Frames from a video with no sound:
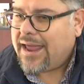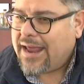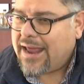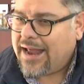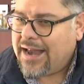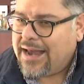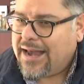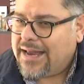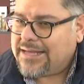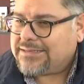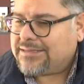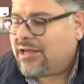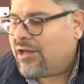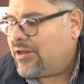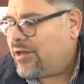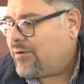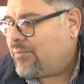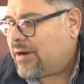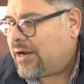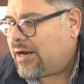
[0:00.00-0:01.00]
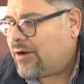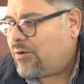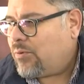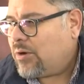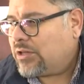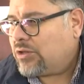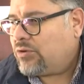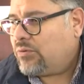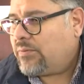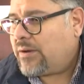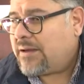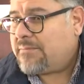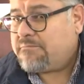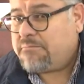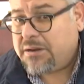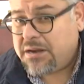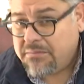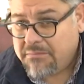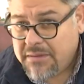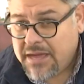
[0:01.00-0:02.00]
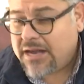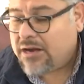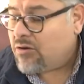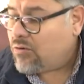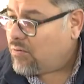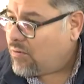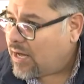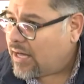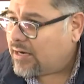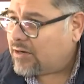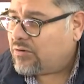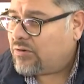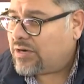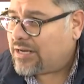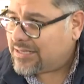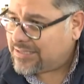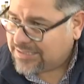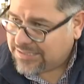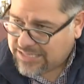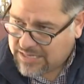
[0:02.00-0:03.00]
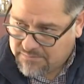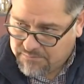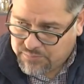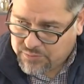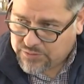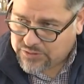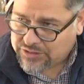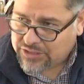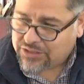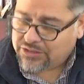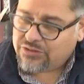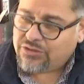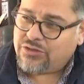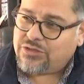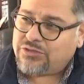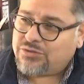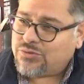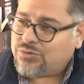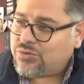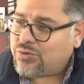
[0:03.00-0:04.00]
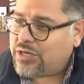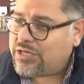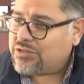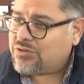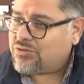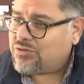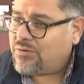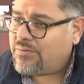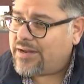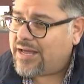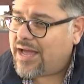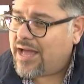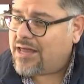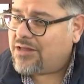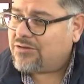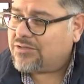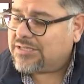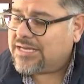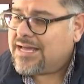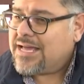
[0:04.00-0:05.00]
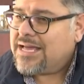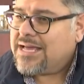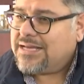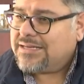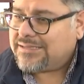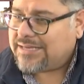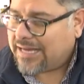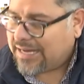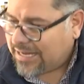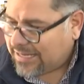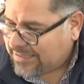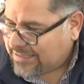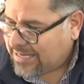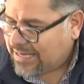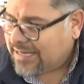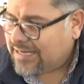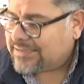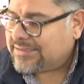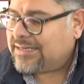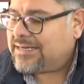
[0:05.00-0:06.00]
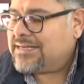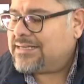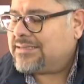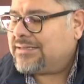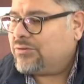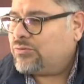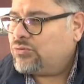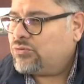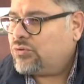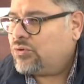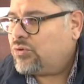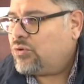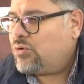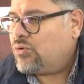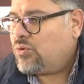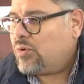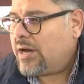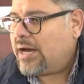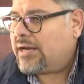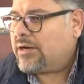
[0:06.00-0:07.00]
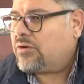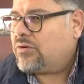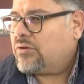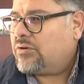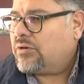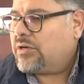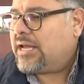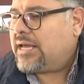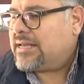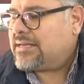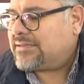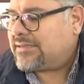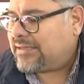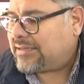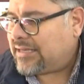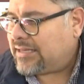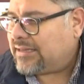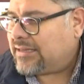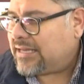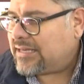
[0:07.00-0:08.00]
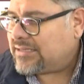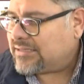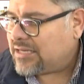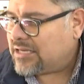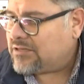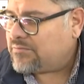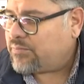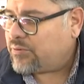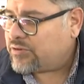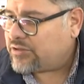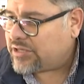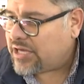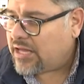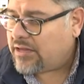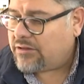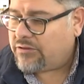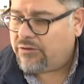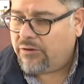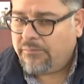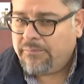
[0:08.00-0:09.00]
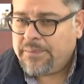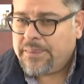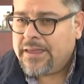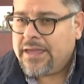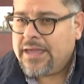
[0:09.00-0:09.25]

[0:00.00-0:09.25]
El estado de Guanajuato va en primer lugar con el 100% de sus sujetos obligados, Zacatecas en el segundo lugar con el 76%,